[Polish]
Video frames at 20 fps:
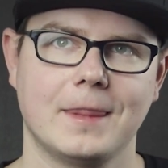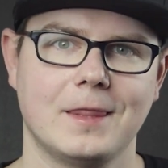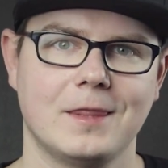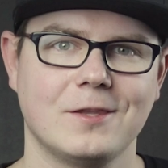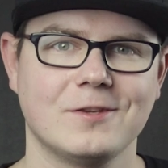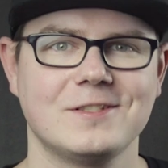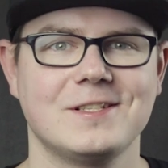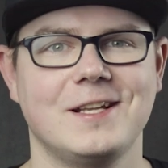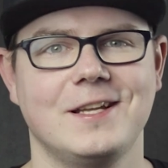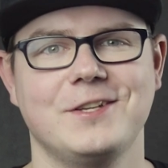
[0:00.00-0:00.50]

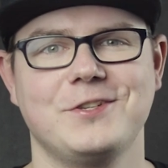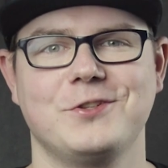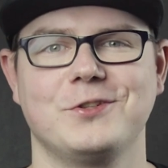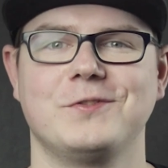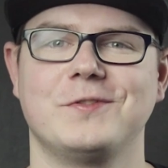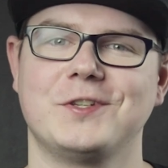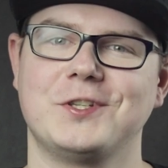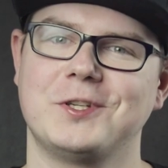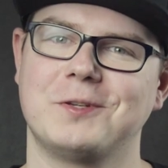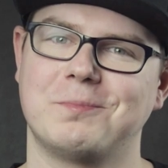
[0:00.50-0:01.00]
To zależy
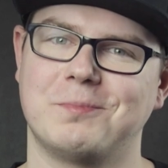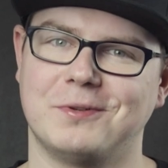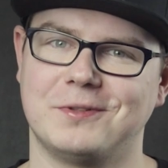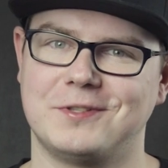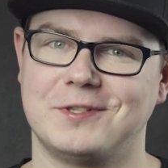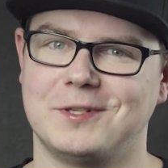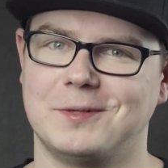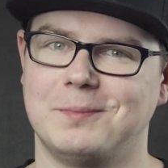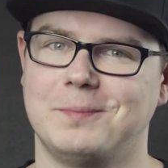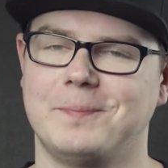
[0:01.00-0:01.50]
od Waszych
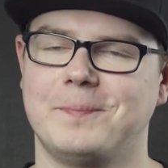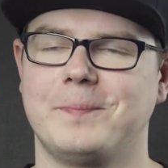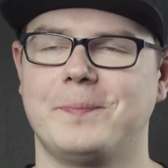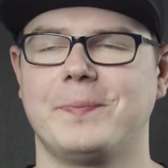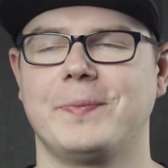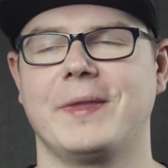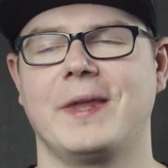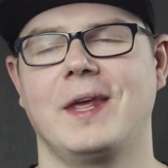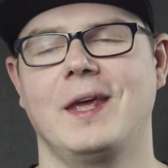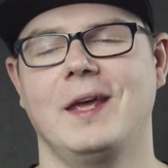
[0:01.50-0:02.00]
potrzeb.
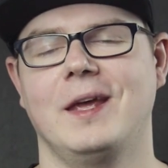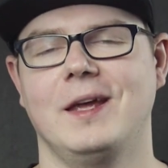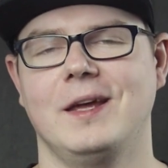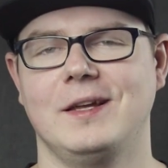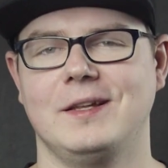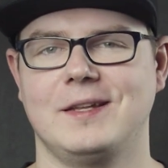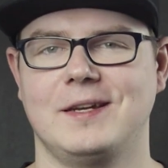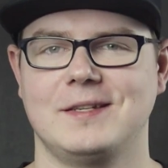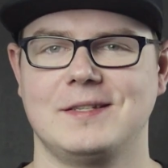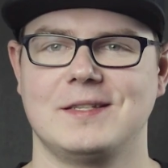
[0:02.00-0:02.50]

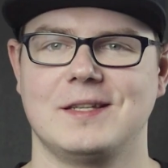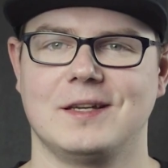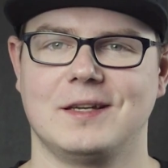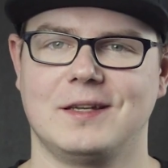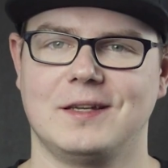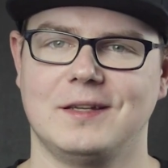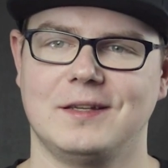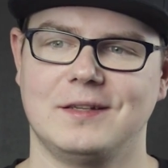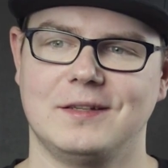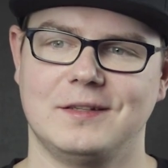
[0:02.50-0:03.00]
I teraz
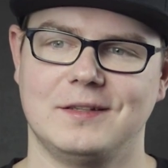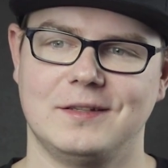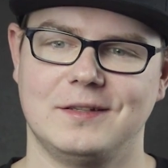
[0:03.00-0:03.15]
tak,